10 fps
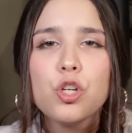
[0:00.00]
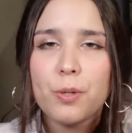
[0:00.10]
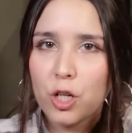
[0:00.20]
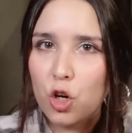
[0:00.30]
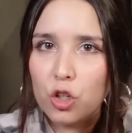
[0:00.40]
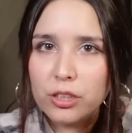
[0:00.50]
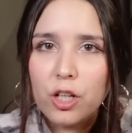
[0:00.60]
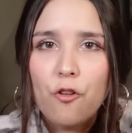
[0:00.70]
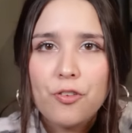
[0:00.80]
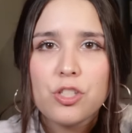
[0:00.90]
sobre corte
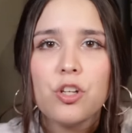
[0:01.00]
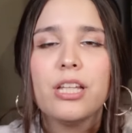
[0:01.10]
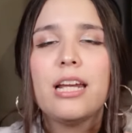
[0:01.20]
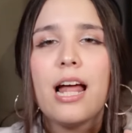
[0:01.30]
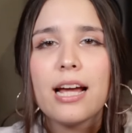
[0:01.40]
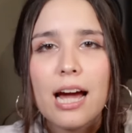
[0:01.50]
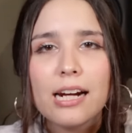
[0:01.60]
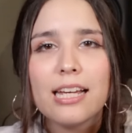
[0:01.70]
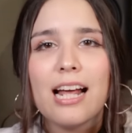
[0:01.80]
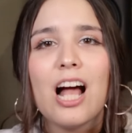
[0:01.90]
y confección en la
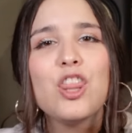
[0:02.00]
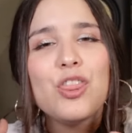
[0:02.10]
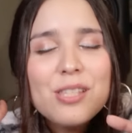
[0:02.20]
carrera.